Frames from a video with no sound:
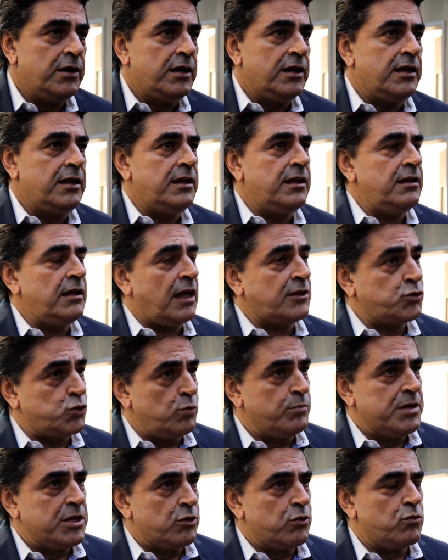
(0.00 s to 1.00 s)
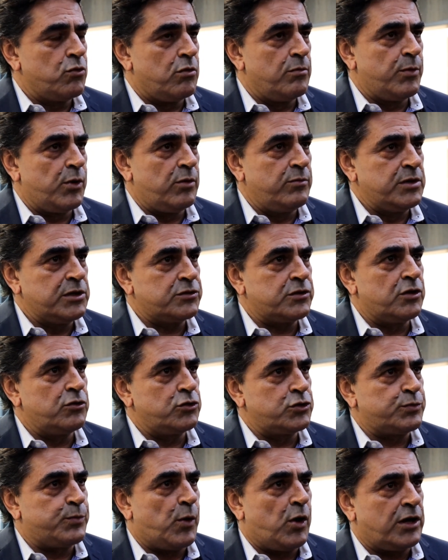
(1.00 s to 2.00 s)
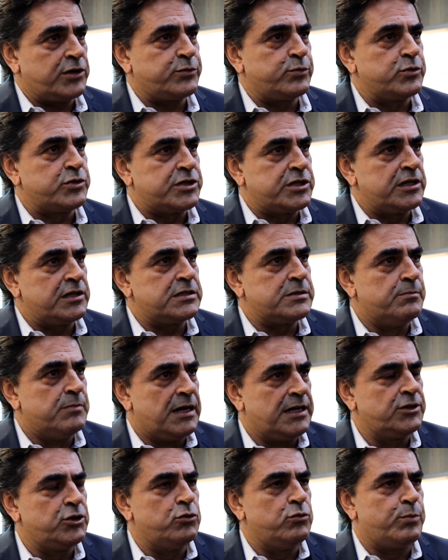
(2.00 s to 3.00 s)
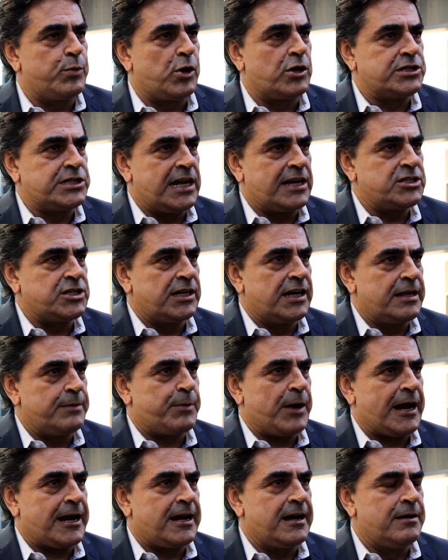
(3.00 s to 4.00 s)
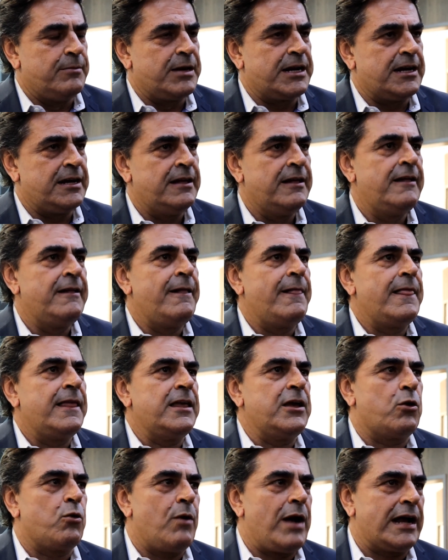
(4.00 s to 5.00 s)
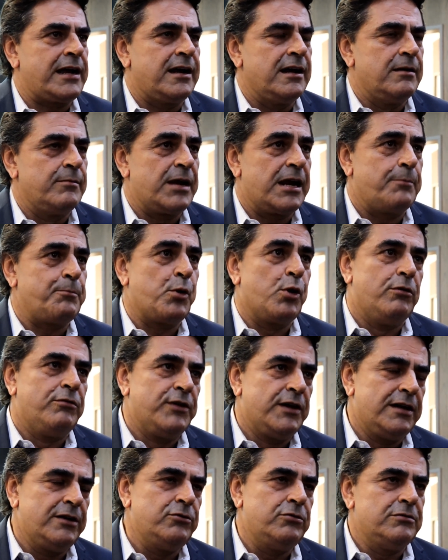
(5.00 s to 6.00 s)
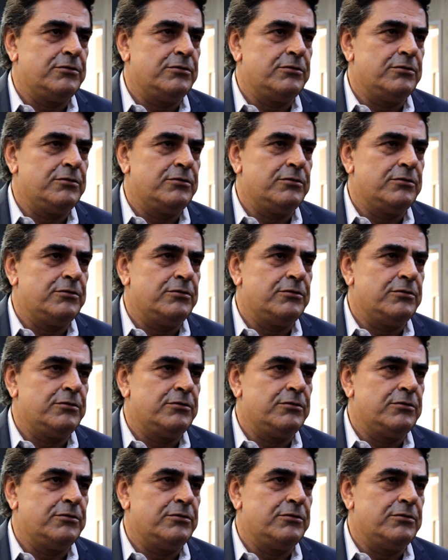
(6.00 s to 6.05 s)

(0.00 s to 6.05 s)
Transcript: e assumiram um compromisso que nos próximos dias mandam um projeto de lei para a Câmara e com a Câmara aprovando,